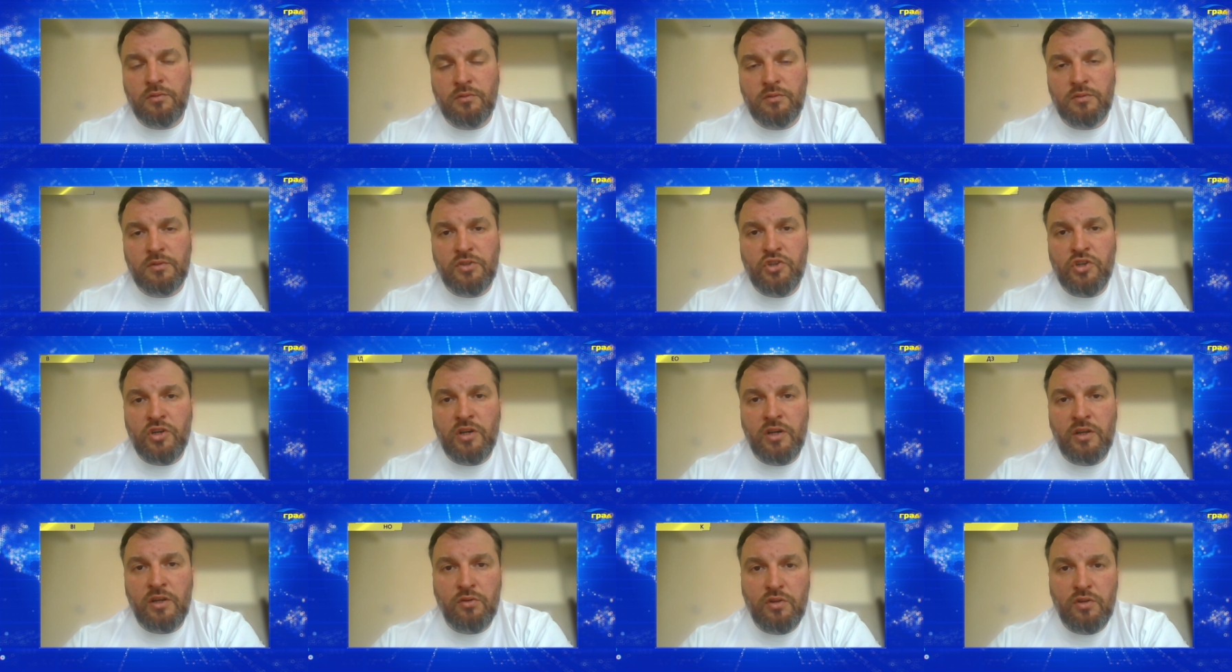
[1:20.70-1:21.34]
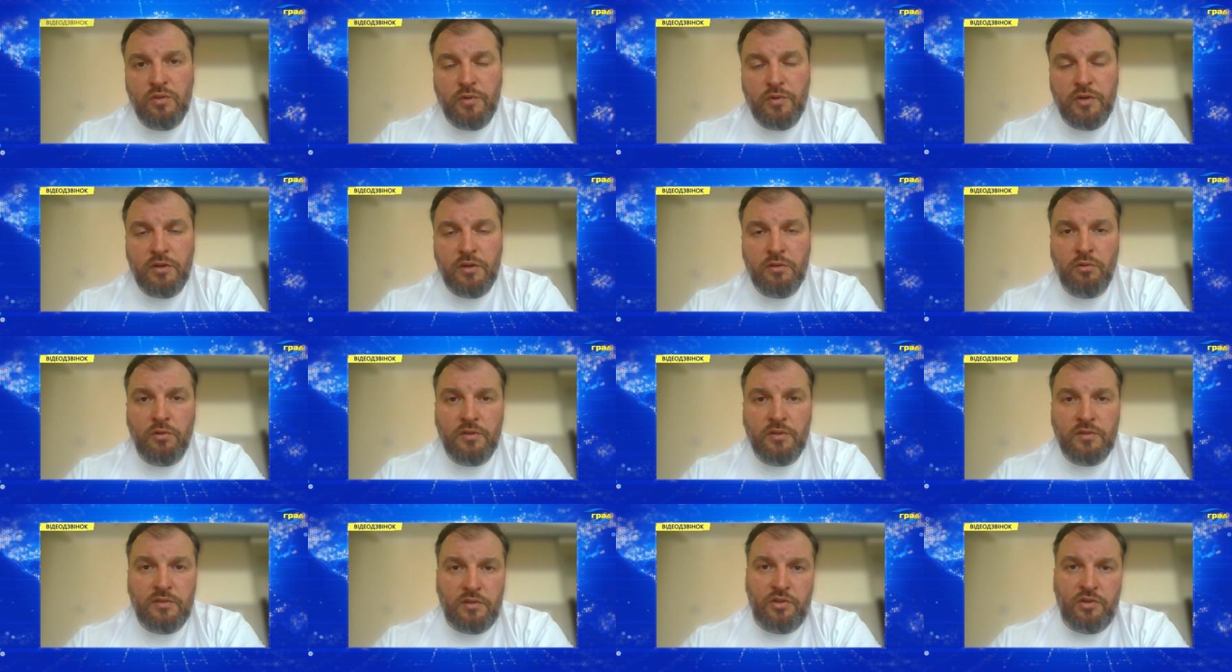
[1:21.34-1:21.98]
К сожалению, не
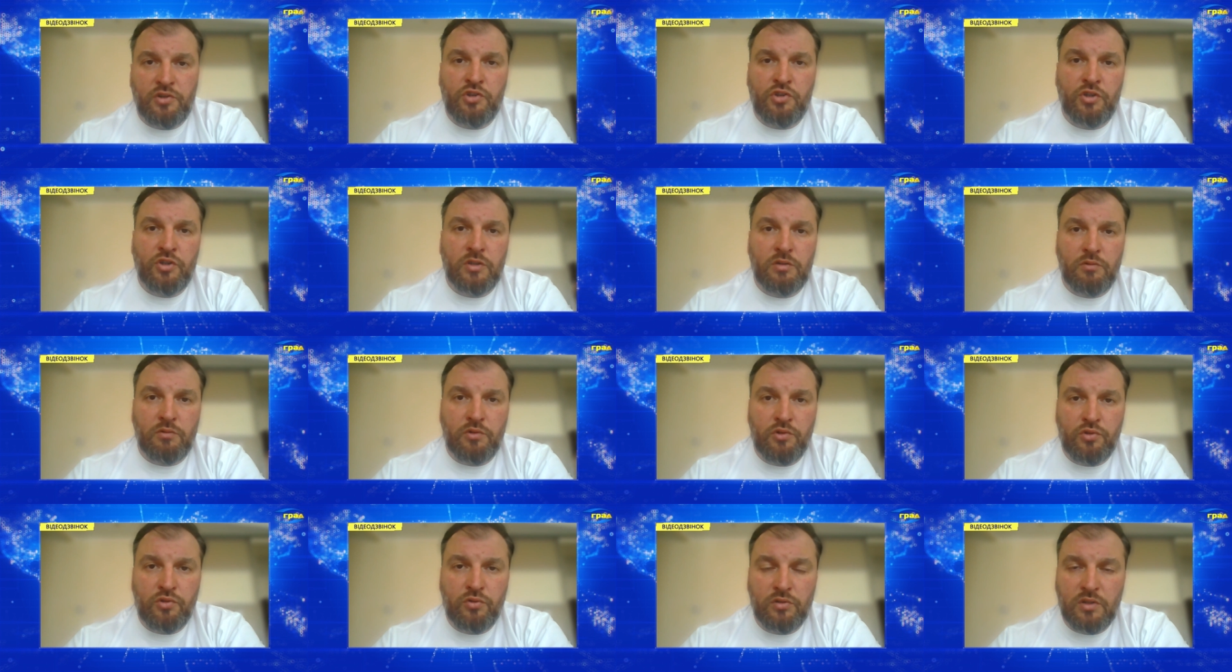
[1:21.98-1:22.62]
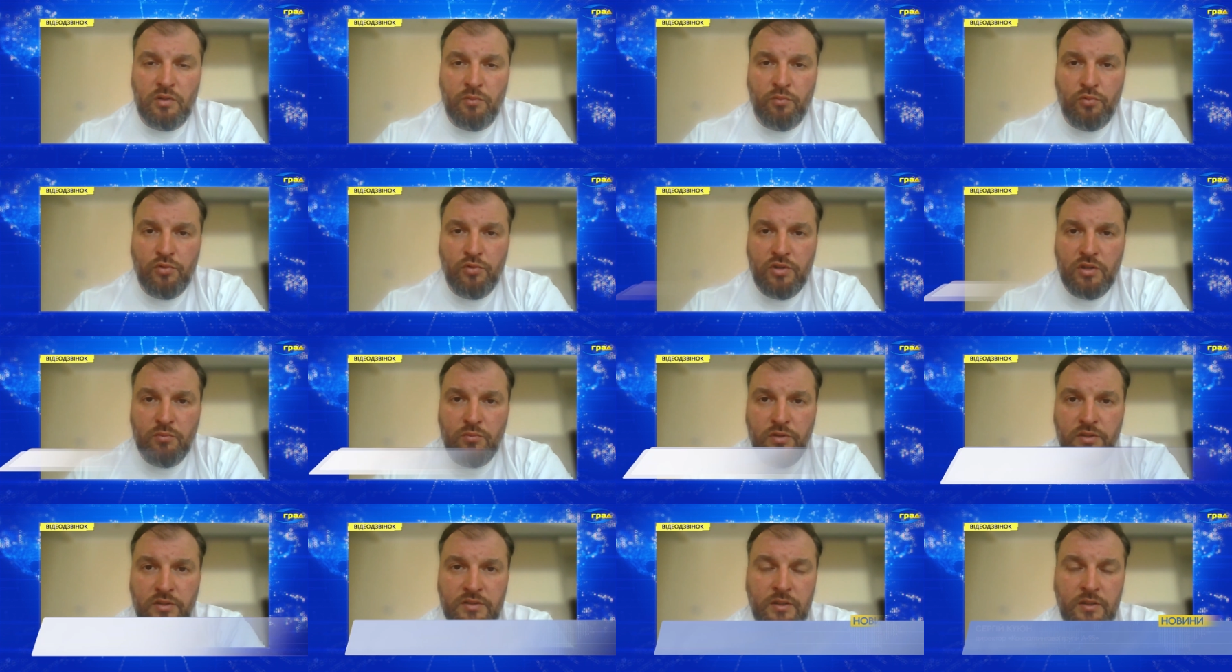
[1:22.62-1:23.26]
приходится рассчитывать, что это
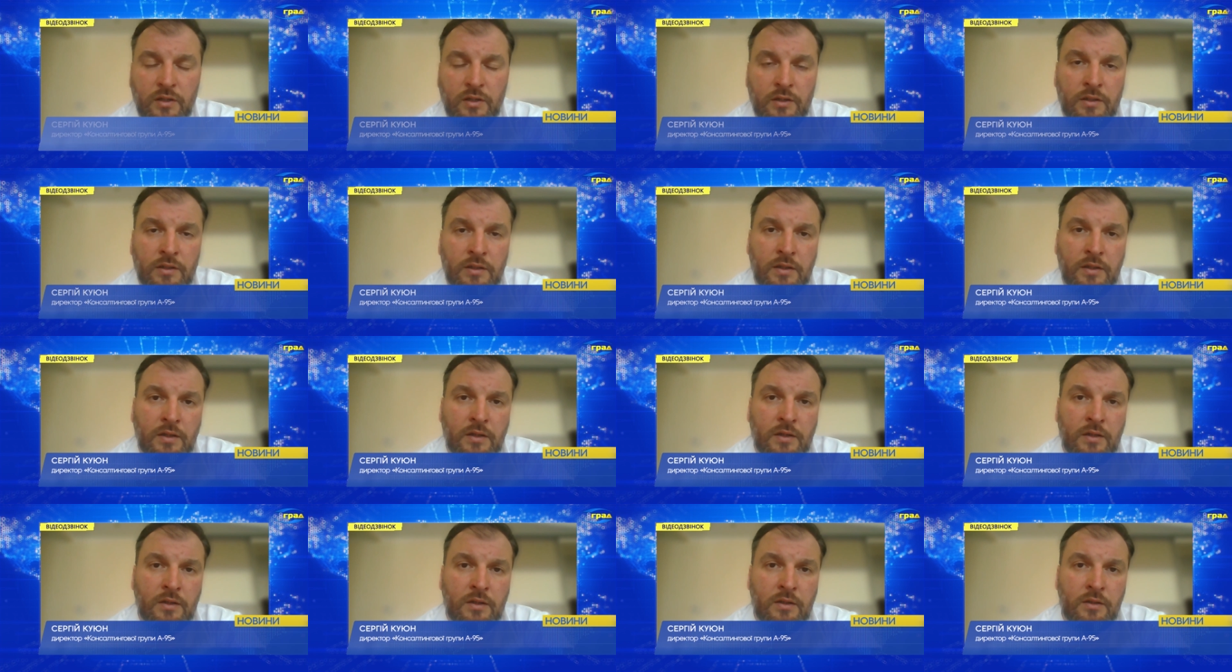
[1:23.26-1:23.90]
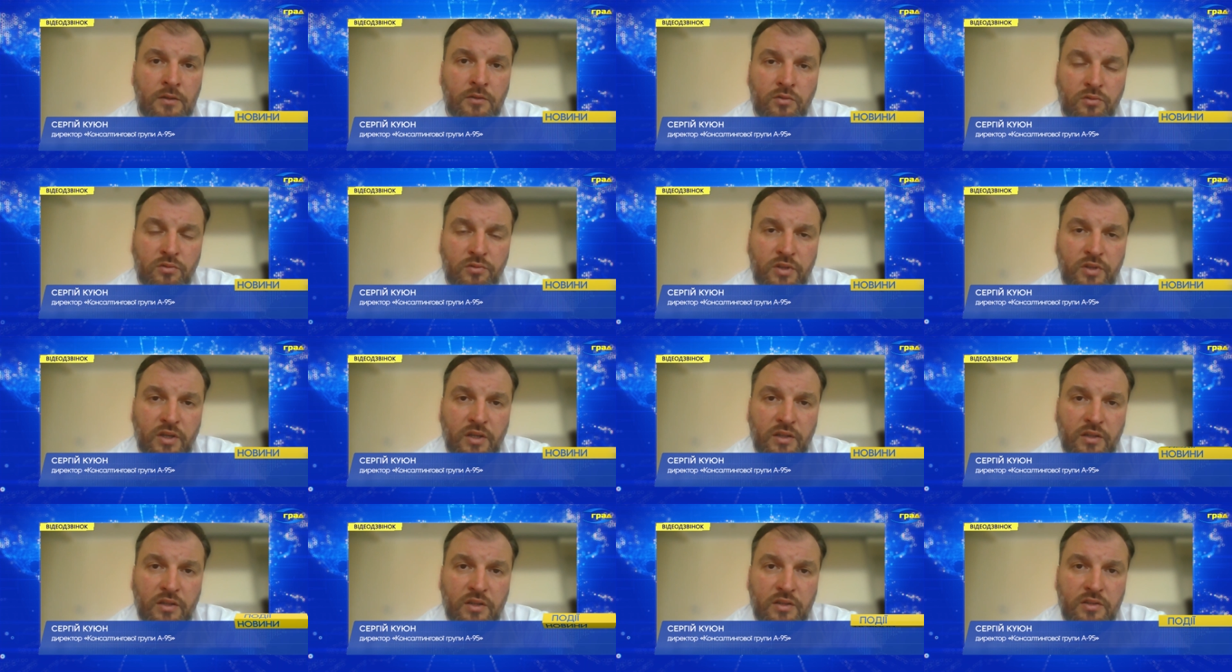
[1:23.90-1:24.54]
будет быстро, но
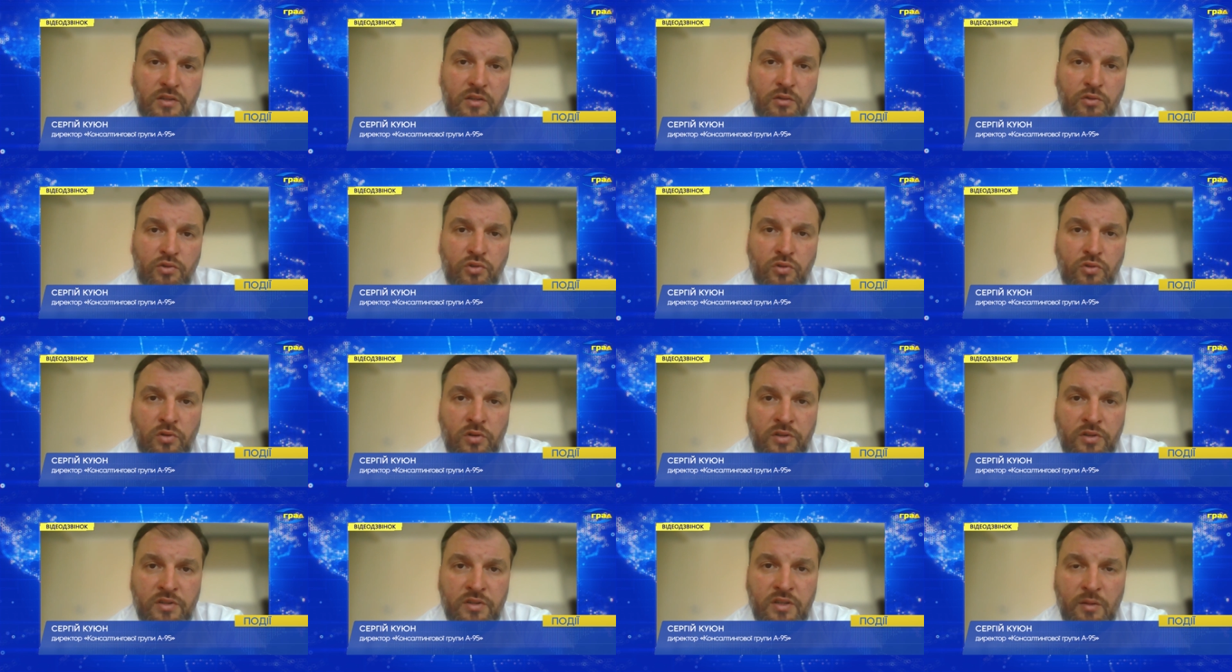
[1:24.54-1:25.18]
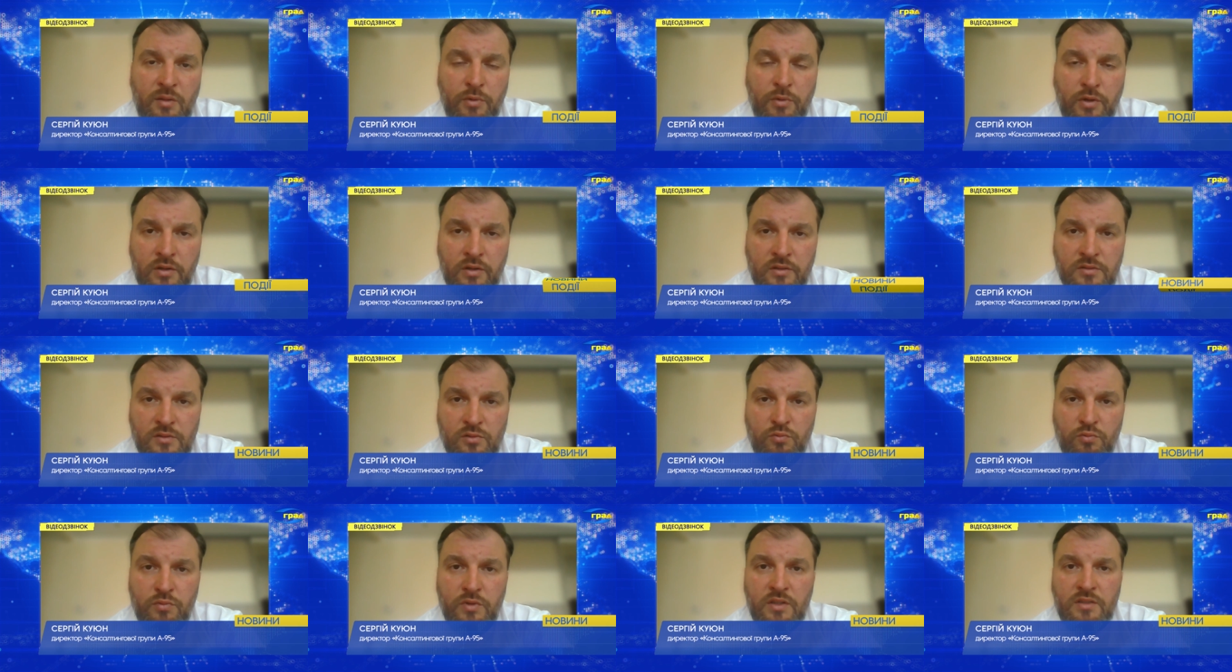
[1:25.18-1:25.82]
я надеюсь, что хотя бы к
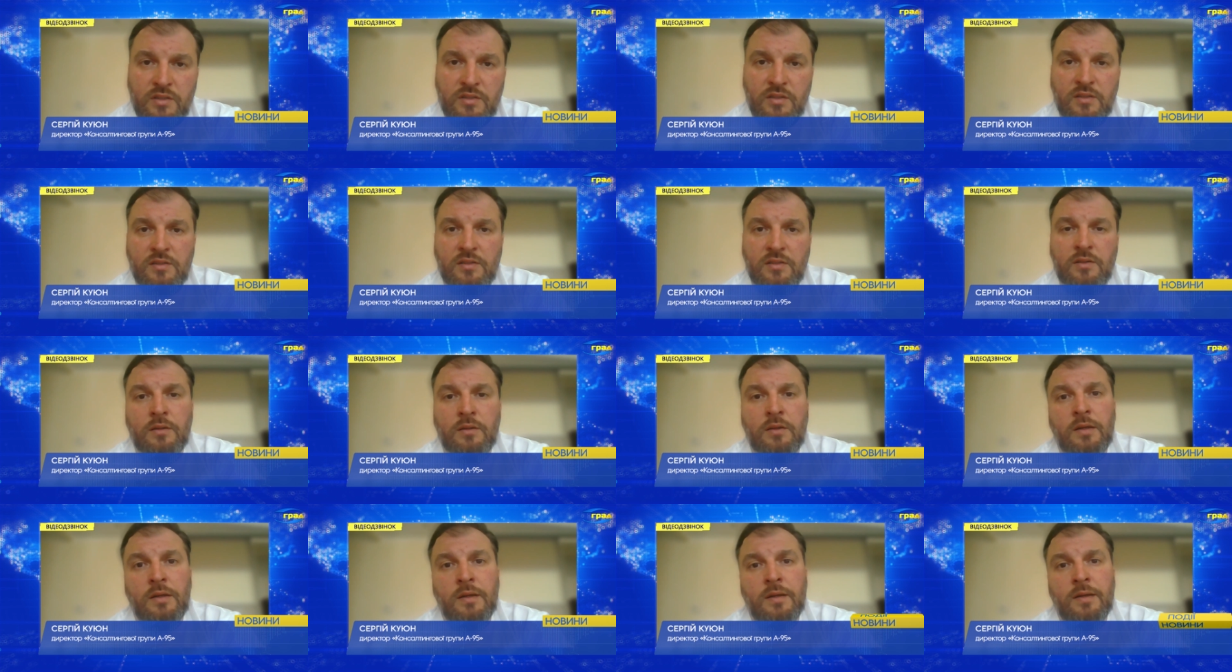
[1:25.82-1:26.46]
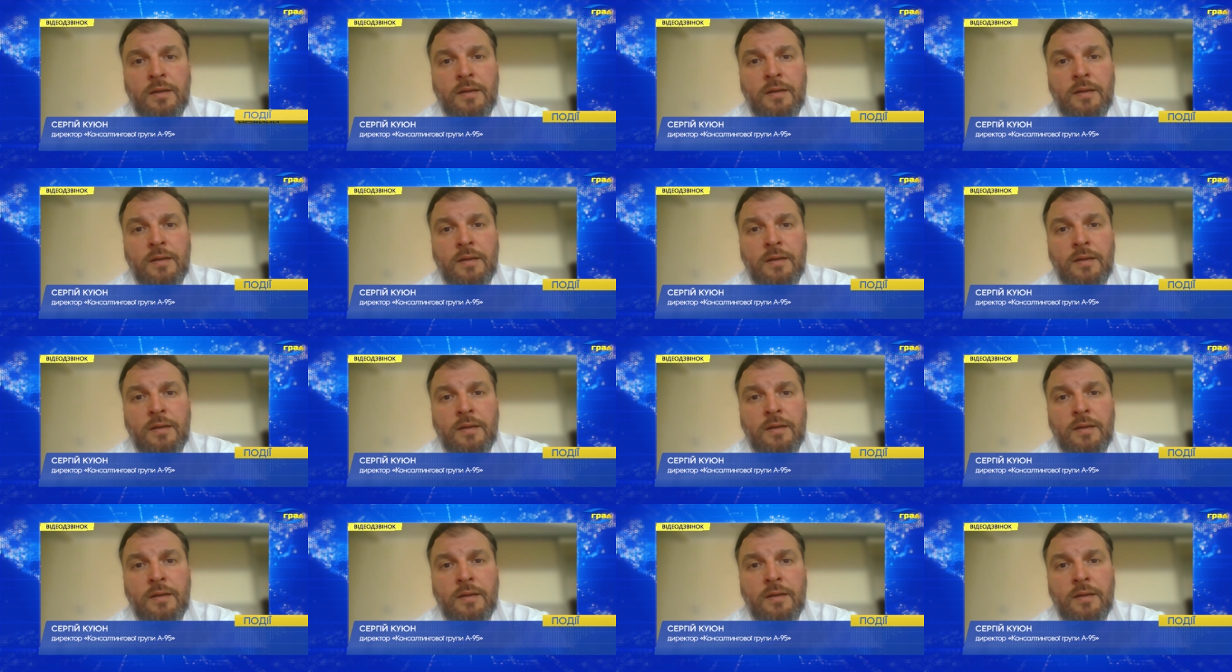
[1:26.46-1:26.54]
концу месяца